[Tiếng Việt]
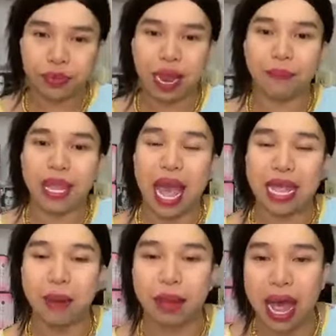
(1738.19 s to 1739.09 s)
năm
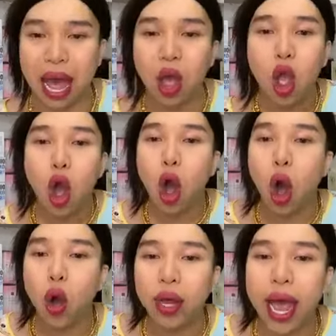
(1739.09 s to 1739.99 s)
chai trăm k
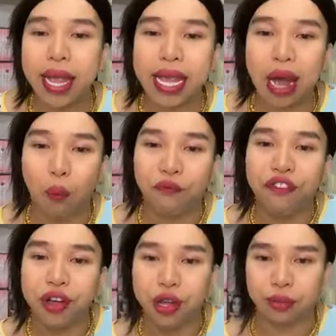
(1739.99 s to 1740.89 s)
ok chị ngọc
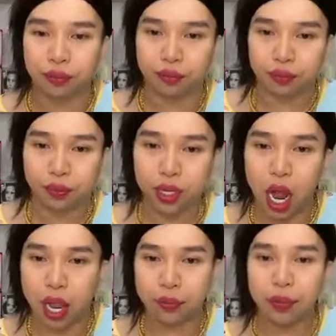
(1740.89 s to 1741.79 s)
phương
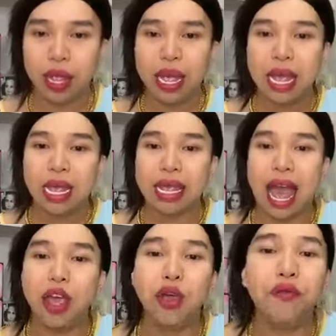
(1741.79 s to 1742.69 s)
rồi
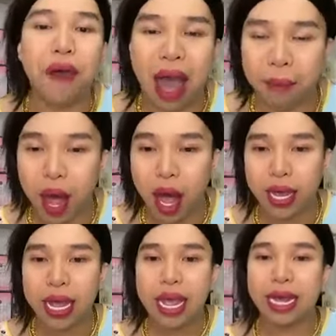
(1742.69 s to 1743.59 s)
dạ hiếu phạm
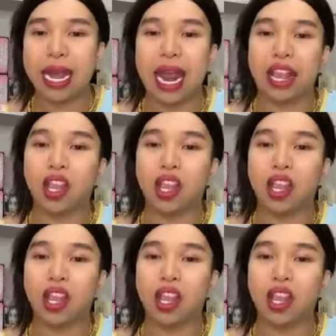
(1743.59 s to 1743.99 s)
ơi cái này